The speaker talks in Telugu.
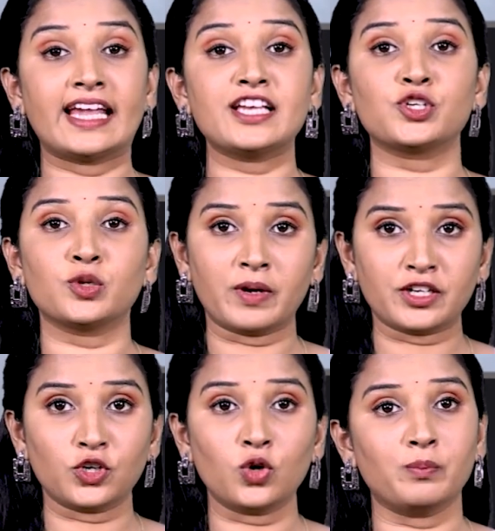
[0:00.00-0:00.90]
కేసులు
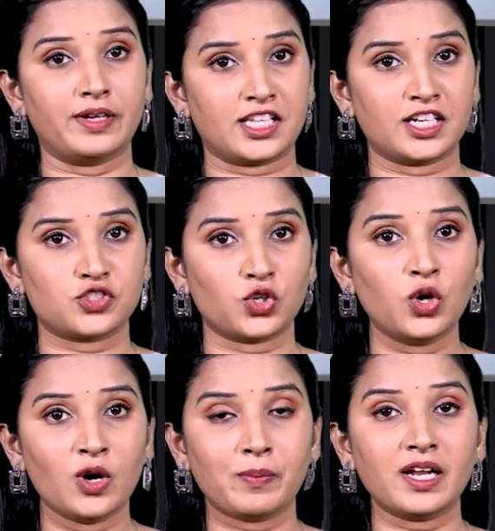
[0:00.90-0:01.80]
పెట్టో
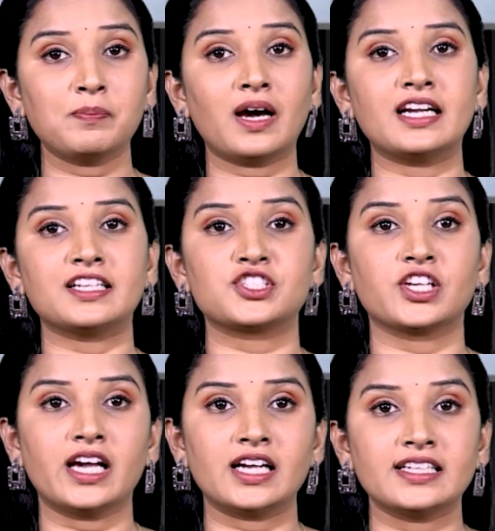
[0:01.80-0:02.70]
బెదిరించో పరిపాలన
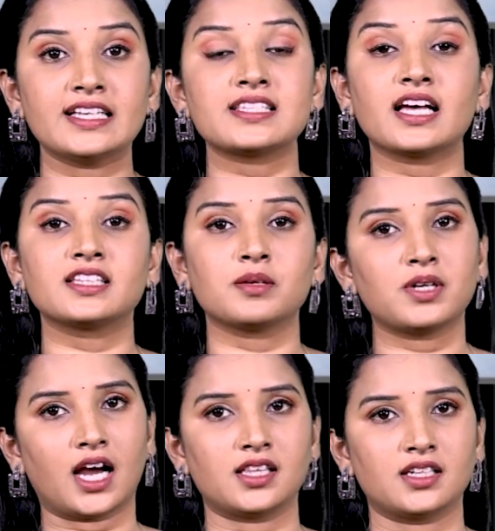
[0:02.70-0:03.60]
చేయాలంటే
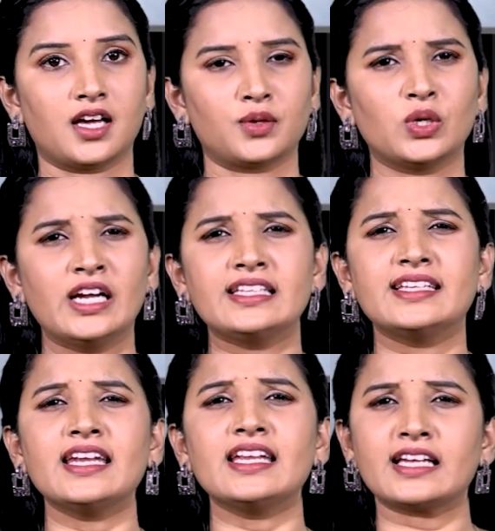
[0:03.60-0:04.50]
సాధ్యం కాదన్నారు
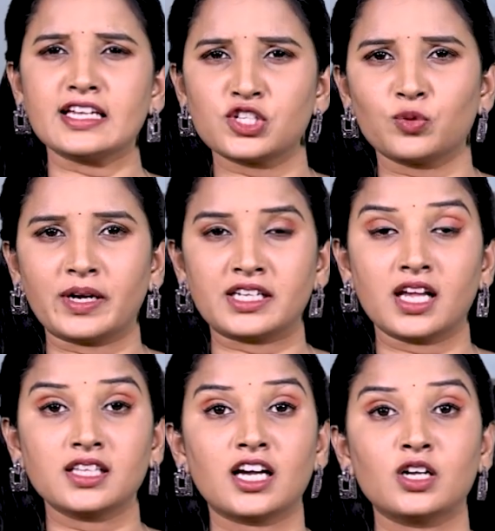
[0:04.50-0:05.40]
ఎన్ని కేసులు
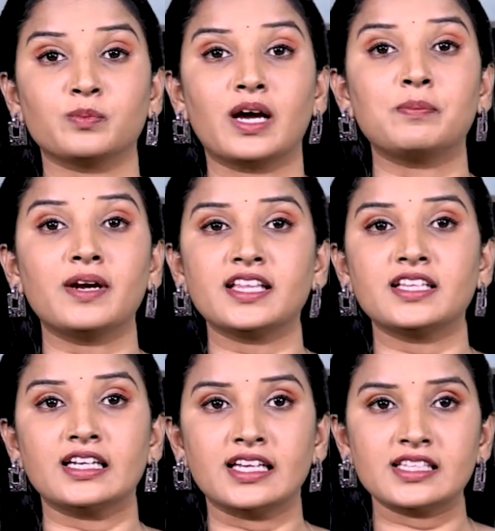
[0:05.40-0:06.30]
పెట్టినా తాను
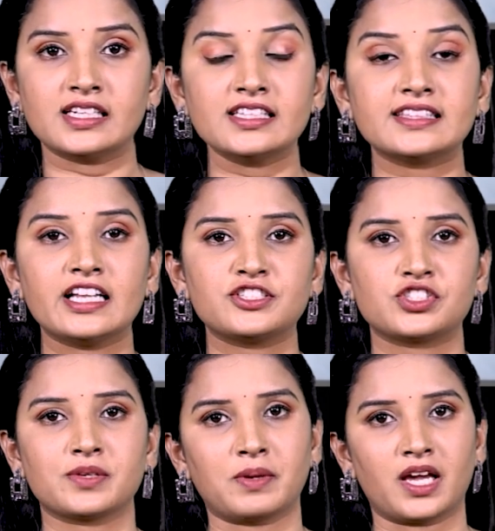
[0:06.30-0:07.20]
భయపడేదే లేదని
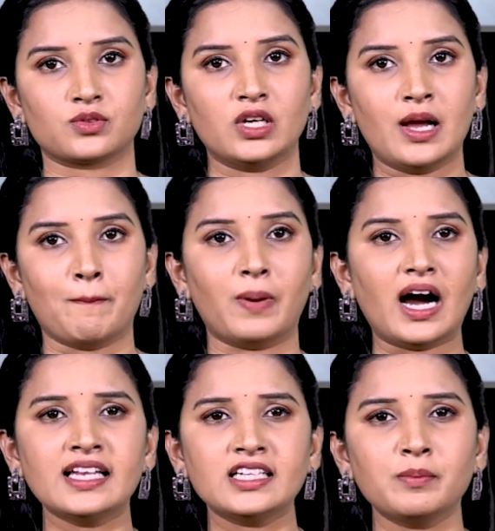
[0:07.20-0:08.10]
తేల్చి చెప్పారు
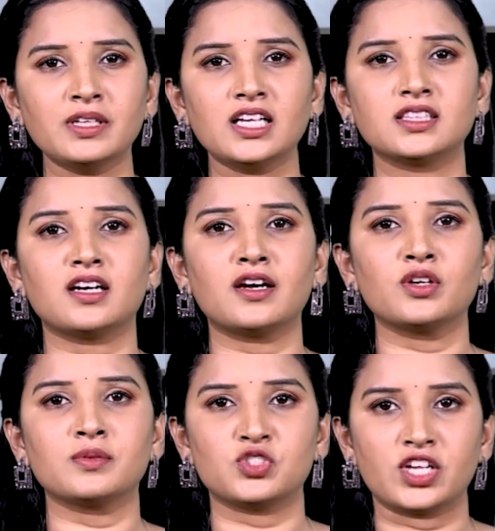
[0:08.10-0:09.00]
బాలిక మీద
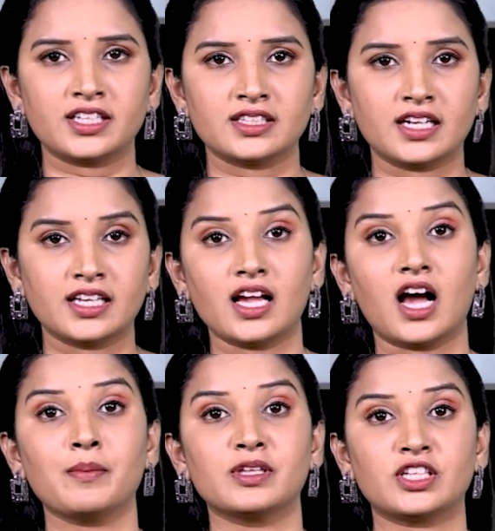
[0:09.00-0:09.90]
దారుణం జరిగిందని
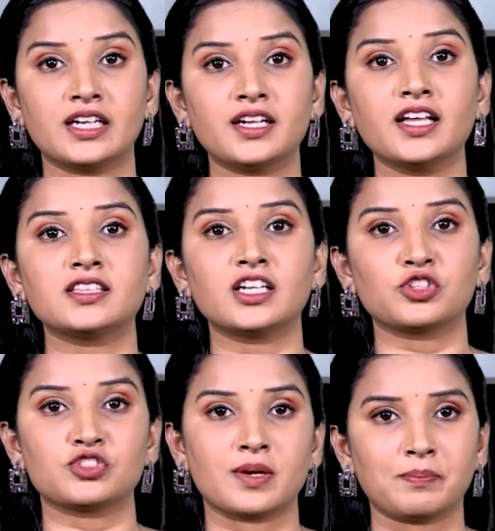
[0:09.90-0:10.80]
ఆమె తండ్రే
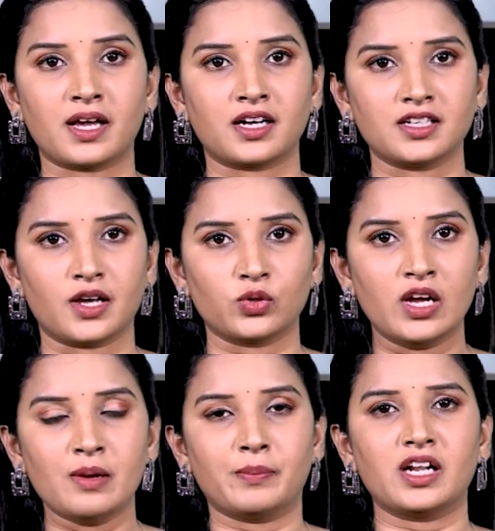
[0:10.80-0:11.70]
తనతో చెప్పారన్నారు
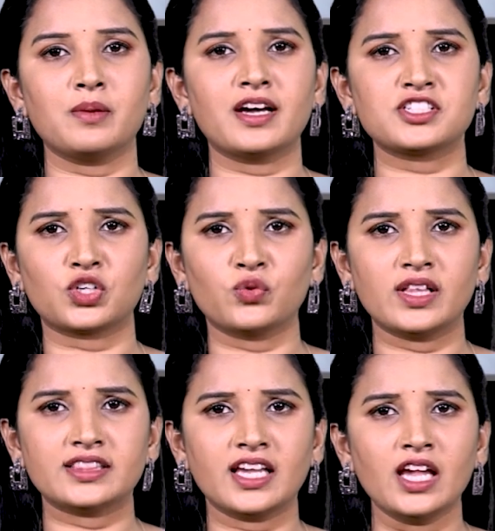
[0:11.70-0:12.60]
పరామర్శకు
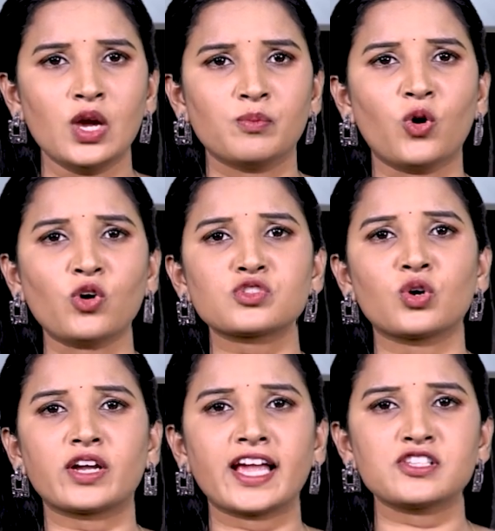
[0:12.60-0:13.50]
వెళ్తే
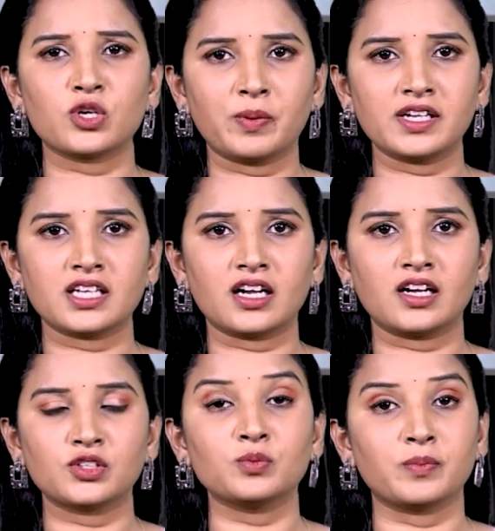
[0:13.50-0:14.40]
పోక్సో కేసులు
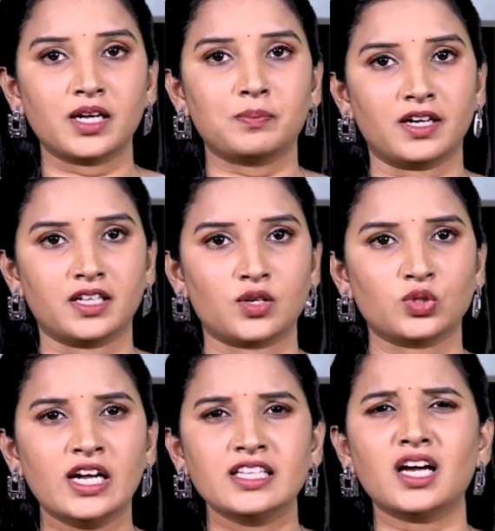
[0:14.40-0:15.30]
పెడతారా అంటూ
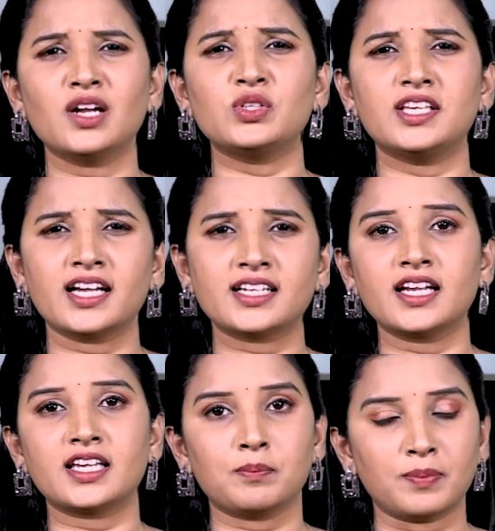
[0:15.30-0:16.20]
మండిపడ్డారు తాను
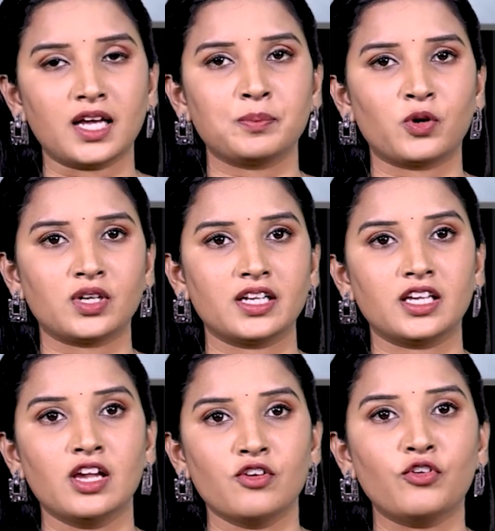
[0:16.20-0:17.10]
ఎక్కడికి పారిపోనని
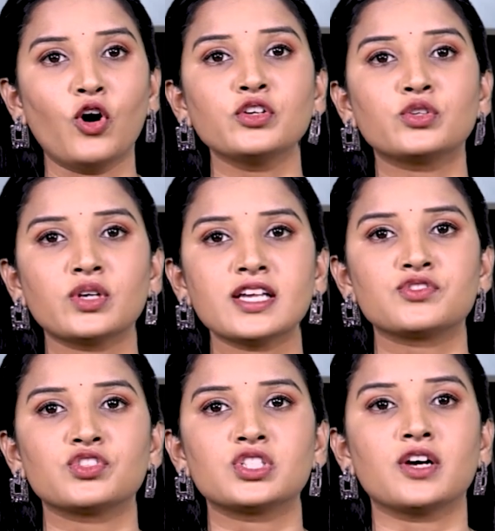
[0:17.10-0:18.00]
చేయనని ఫోన్ కూడా
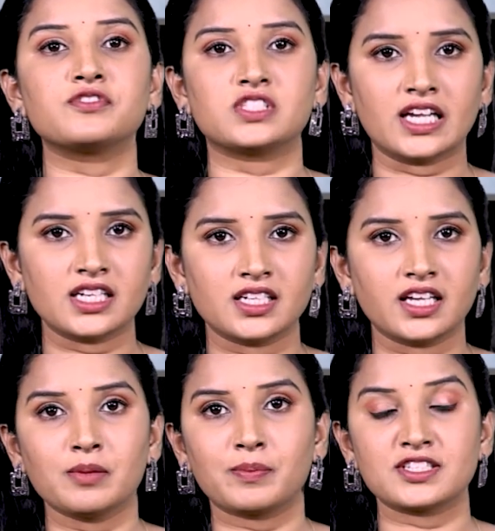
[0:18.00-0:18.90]
స్విచ్ ఆఫ్
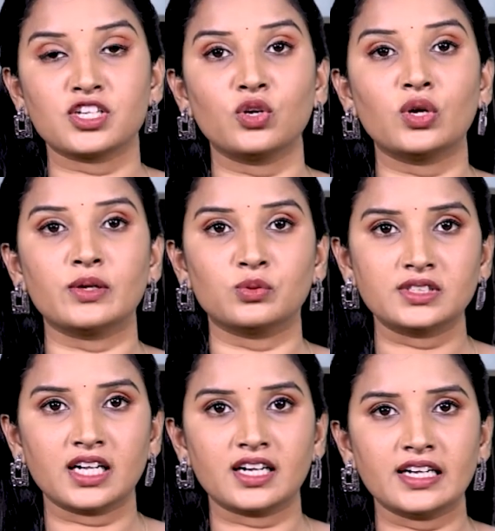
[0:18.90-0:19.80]
చేయనని ప్రజల్లోనే
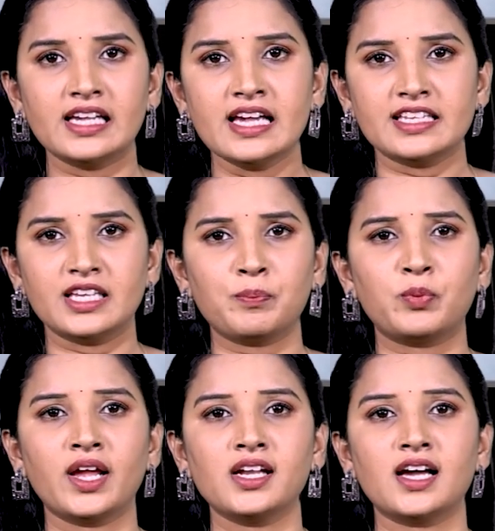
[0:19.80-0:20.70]
ఉంటానని
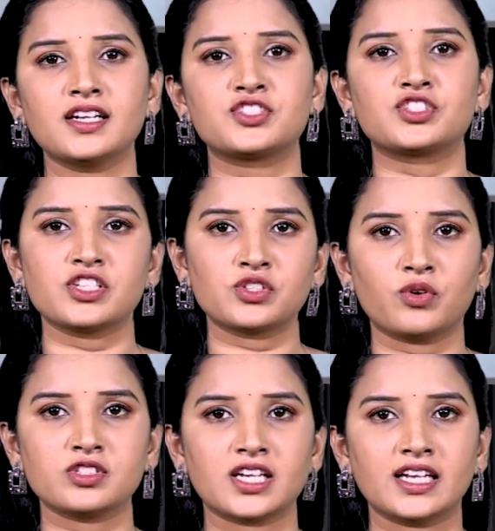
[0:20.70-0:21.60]
ఎప్పుడైనా అరెస్ట్
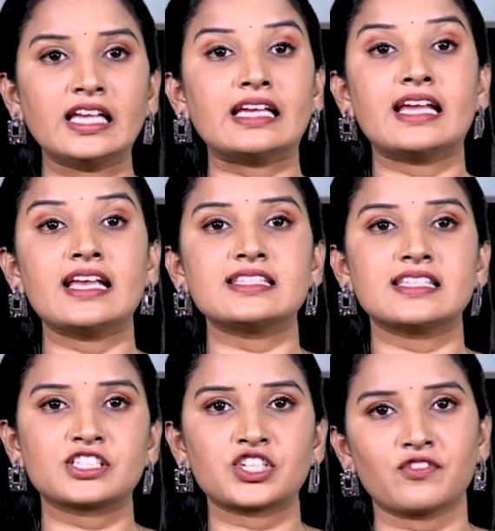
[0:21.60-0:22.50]
చేసుకోవచ్చని ఏ
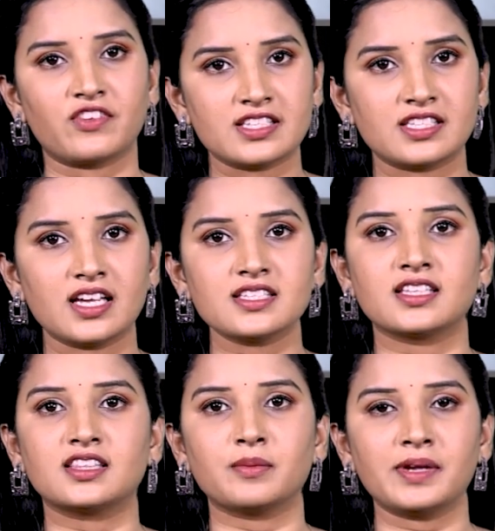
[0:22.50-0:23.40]
శిక్ష వేసినా
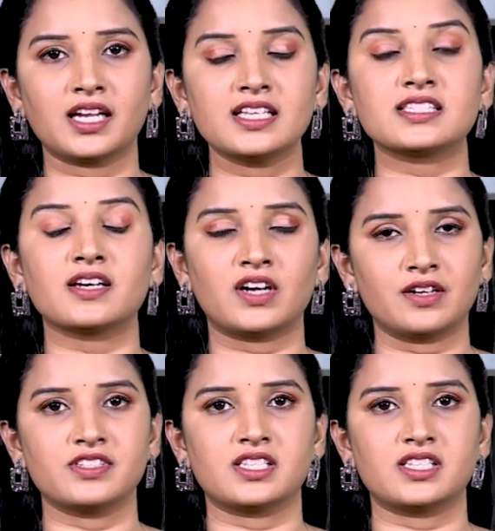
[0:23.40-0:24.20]
సిద్ధమే అని సవాల్